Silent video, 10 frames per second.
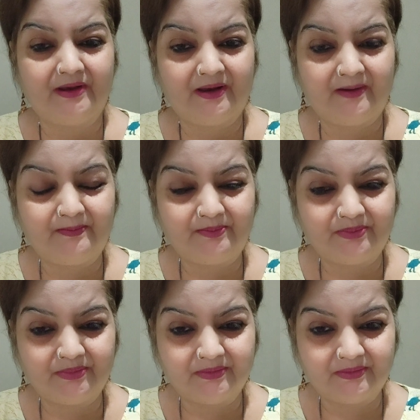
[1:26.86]
आप
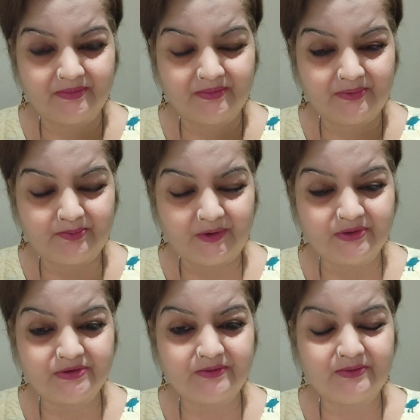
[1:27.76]

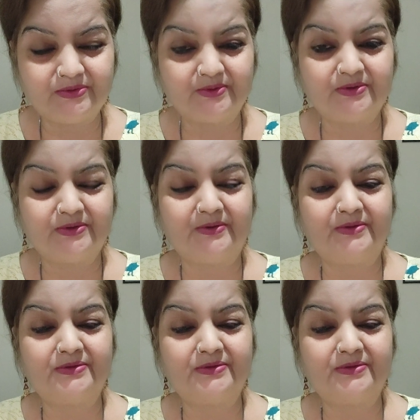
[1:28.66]
पॉजिटिव भी सोचिए और